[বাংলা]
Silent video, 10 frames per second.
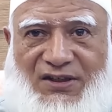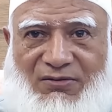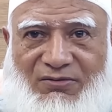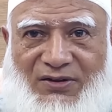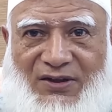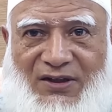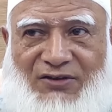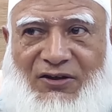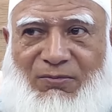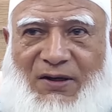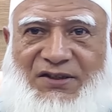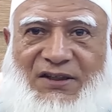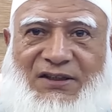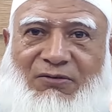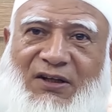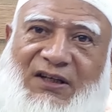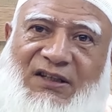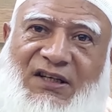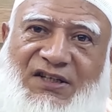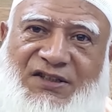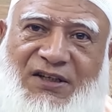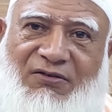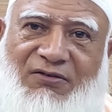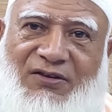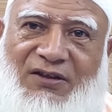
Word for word: চাও যদি বাঁচতে চাও তাহলে দেশ ছাড়ো